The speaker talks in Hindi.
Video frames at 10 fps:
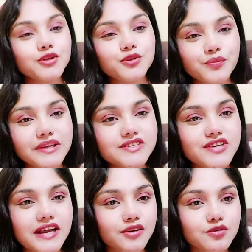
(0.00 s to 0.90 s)
तो प्लीज
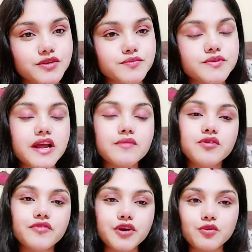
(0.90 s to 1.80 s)
चैनल को सब्सक्राइब
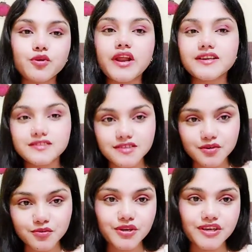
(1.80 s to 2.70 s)
और वीडियो को लाइक
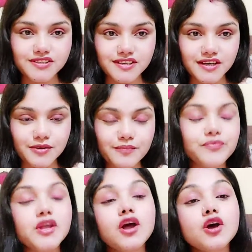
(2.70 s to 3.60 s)
जरूर कीजिएगा
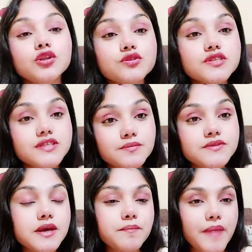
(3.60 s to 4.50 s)
तो
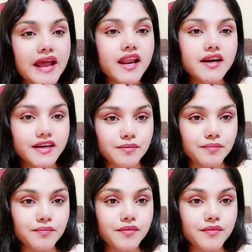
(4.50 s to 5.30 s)
सबसे पहला टिप